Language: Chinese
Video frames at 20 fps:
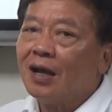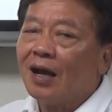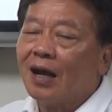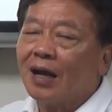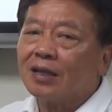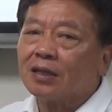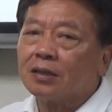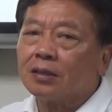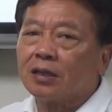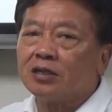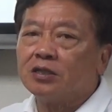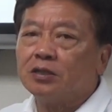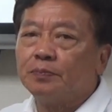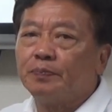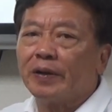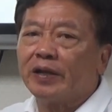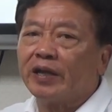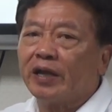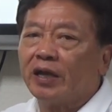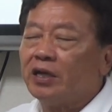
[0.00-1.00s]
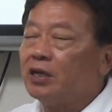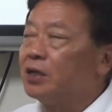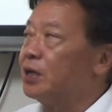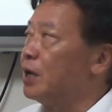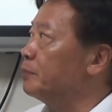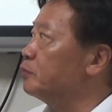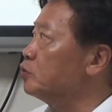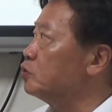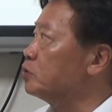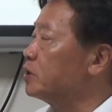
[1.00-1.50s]
啊，但是北京伊
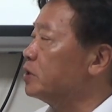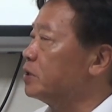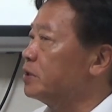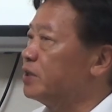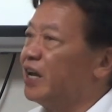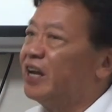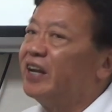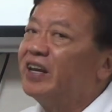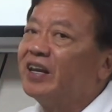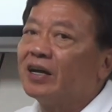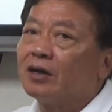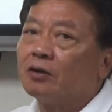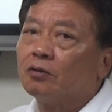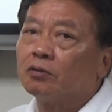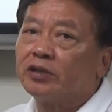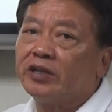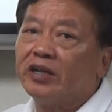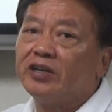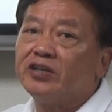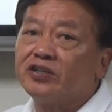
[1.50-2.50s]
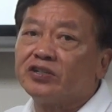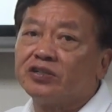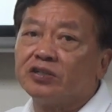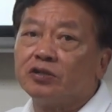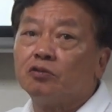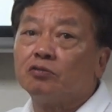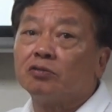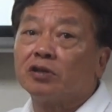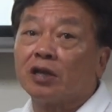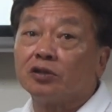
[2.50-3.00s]
念做滇啦，吼，电池
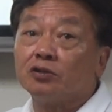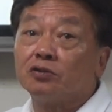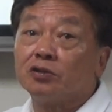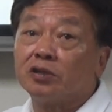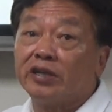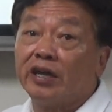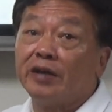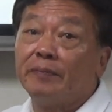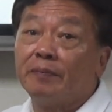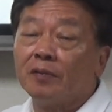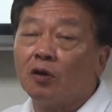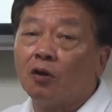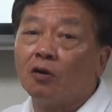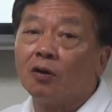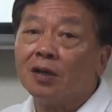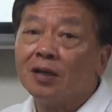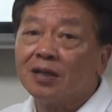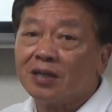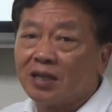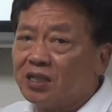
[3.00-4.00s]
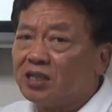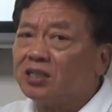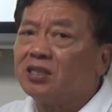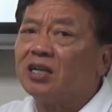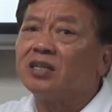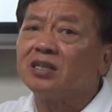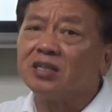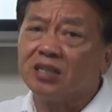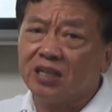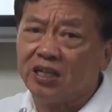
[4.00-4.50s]
拢读做滇吼。但是
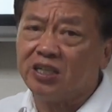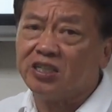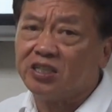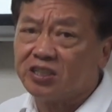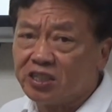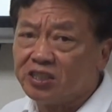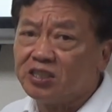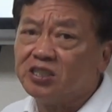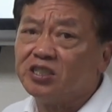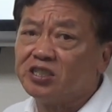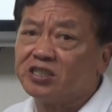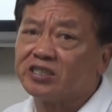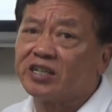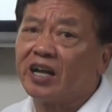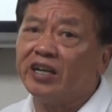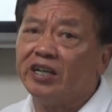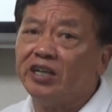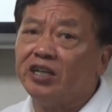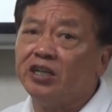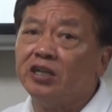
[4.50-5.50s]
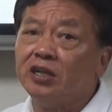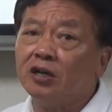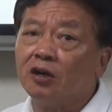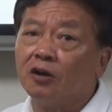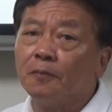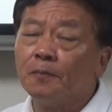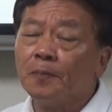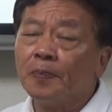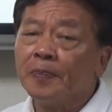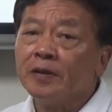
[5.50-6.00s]
这其实字是大意哩，
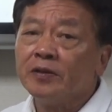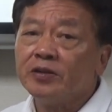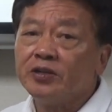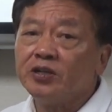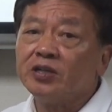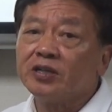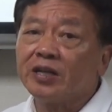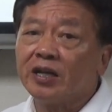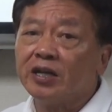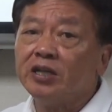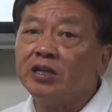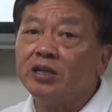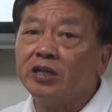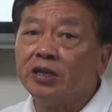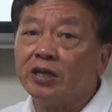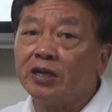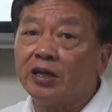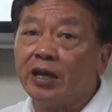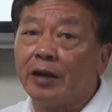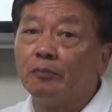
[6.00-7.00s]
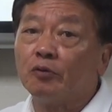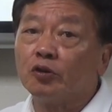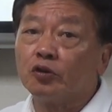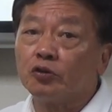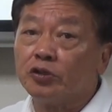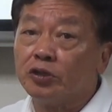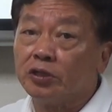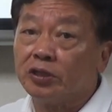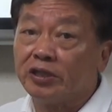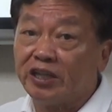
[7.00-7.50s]
吼。字义大意的念法
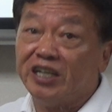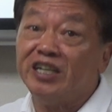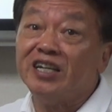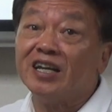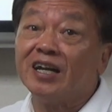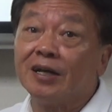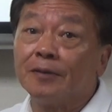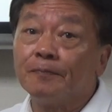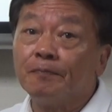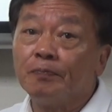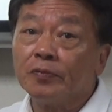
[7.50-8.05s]
就是“甜”啦。